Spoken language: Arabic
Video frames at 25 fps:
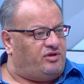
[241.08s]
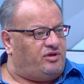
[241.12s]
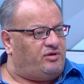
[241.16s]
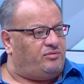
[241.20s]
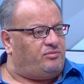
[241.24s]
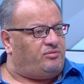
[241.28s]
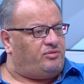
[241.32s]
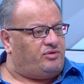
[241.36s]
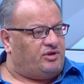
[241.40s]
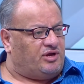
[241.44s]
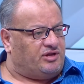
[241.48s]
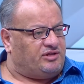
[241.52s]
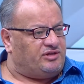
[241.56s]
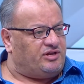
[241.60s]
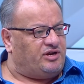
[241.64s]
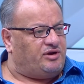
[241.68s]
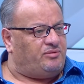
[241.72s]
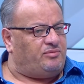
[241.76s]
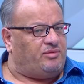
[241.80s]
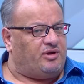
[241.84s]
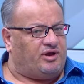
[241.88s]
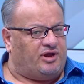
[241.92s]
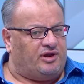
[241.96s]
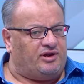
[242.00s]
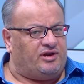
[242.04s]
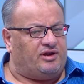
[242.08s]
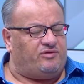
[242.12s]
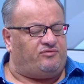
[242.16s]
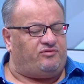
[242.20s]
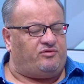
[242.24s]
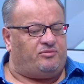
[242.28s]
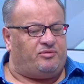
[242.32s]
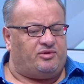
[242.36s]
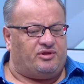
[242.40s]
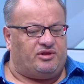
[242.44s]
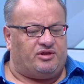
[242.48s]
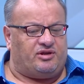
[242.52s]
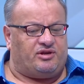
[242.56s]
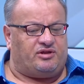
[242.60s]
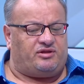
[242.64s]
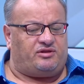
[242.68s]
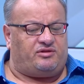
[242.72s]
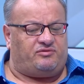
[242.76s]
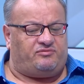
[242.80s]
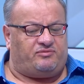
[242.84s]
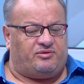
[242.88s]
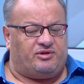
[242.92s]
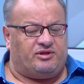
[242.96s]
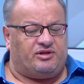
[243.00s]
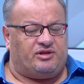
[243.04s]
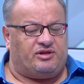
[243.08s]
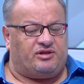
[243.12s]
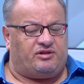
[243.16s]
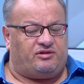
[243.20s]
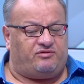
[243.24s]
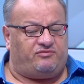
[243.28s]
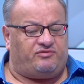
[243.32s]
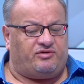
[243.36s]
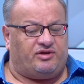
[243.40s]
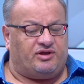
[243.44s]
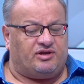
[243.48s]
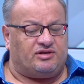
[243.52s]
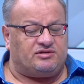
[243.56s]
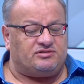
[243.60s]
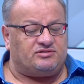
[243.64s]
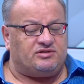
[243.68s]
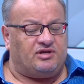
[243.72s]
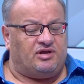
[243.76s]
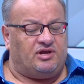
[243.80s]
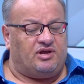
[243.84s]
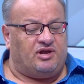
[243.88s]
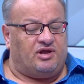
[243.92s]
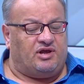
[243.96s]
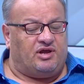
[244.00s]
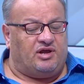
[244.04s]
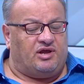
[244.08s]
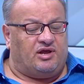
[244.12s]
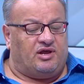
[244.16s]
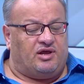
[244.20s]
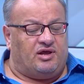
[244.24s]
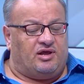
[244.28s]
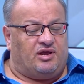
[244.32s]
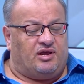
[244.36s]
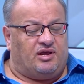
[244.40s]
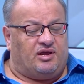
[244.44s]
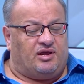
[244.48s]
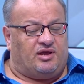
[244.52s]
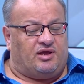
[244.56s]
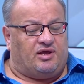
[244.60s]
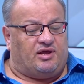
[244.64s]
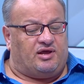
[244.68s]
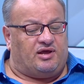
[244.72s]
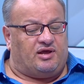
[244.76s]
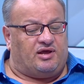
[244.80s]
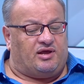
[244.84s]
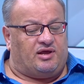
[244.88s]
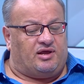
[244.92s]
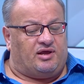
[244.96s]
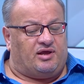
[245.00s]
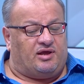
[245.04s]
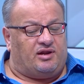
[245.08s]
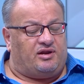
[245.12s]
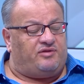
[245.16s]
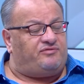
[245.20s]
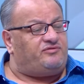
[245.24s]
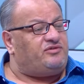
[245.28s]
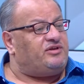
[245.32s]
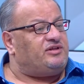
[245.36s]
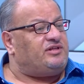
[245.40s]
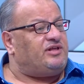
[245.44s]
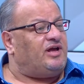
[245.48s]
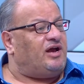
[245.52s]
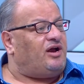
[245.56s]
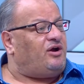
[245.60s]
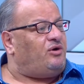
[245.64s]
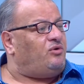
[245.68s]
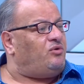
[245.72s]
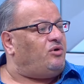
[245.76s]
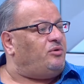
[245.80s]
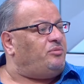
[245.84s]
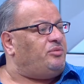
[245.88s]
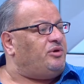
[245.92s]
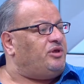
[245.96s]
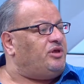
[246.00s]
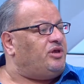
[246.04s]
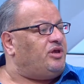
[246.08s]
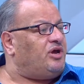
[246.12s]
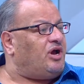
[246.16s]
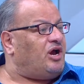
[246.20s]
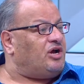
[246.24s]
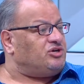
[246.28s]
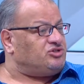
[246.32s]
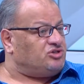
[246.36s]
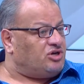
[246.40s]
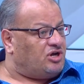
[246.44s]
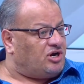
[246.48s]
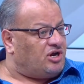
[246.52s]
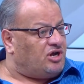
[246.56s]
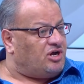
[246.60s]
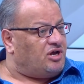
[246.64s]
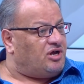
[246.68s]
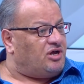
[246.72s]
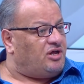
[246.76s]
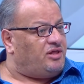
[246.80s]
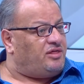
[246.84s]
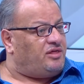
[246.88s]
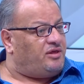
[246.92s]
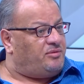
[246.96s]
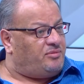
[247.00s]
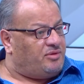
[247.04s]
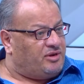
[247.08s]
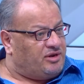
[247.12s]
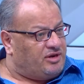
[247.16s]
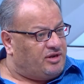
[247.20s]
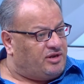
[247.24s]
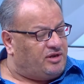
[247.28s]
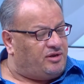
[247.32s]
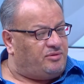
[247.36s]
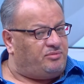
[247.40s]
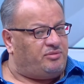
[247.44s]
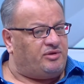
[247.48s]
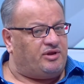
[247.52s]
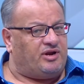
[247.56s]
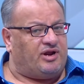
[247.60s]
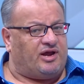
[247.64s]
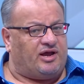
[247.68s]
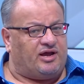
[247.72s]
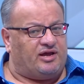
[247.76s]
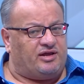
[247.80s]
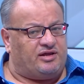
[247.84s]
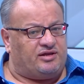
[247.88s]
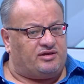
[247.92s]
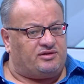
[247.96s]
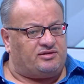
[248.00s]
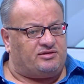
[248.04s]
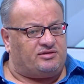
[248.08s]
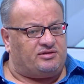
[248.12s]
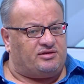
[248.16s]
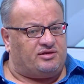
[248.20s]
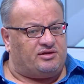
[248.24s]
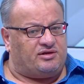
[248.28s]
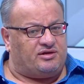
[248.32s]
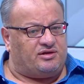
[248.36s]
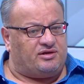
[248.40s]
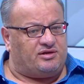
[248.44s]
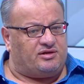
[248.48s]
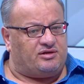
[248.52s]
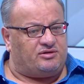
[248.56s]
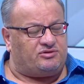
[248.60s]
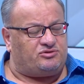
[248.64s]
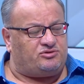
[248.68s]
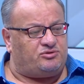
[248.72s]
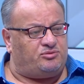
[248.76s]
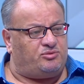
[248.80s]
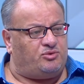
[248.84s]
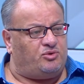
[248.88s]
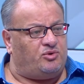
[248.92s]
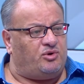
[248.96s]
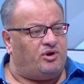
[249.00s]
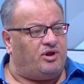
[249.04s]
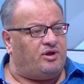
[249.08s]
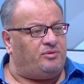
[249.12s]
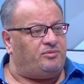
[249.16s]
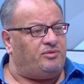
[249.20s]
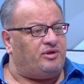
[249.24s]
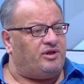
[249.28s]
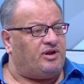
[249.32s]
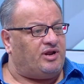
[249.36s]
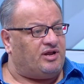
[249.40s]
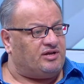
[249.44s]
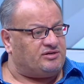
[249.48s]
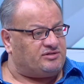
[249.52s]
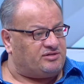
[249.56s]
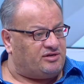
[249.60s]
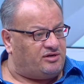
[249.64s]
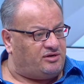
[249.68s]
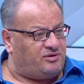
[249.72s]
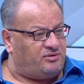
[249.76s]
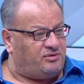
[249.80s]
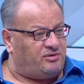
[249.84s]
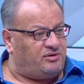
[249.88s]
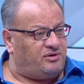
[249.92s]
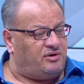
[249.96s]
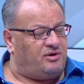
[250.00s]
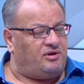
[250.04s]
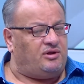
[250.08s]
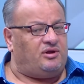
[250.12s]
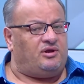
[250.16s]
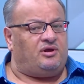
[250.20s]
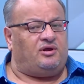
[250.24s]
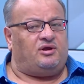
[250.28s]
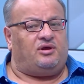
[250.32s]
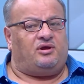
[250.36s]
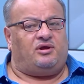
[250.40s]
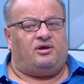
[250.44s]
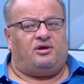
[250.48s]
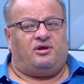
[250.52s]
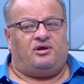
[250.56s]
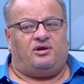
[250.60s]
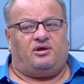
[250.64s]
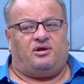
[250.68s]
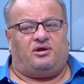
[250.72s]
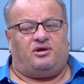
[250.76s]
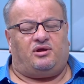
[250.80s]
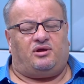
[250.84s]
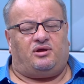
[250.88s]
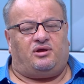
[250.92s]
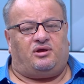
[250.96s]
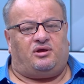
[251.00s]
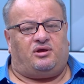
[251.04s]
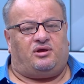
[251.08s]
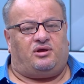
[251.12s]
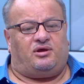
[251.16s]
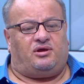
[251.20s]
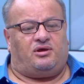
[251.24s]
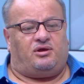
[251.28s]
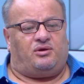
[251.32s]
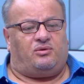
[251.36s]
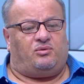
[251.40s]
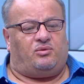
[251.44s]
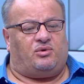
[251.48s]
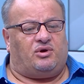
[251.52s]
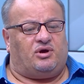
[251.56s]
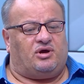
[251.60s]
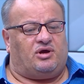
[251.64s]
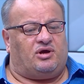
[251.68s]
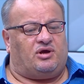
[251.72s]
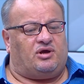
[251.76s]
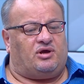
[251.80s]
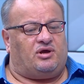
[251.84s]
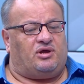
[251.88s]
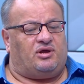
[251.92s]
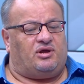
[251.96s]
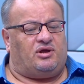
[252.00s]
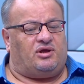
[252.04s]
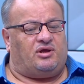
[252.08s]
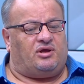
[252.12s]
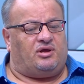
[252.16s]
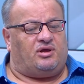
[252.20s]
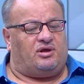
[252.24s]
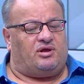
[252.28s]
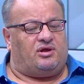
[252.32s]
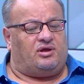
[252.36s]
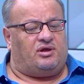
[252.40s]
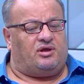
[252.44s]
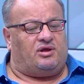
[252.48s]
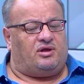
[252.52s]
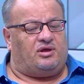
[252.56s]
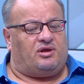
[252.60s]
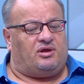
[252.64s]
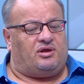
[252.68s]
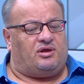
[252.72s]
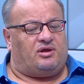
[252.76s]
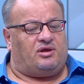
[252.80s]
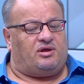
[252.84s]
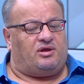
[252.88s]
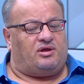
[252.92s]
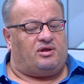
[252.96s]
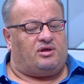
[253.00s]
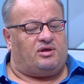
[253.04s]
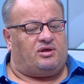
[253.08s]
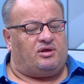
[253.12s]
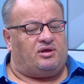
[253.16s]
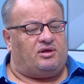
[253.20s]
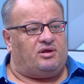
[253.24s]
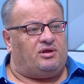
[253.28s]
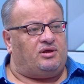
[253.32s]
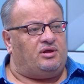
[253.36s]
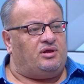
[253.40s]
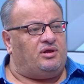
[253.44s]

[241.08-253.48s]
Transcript: نحترمها عندنا في مدينه مدينه الفحيص الافتتاح هو ب 10 8 برعايه سمو الامير حسن آه، و آه، اي ساعه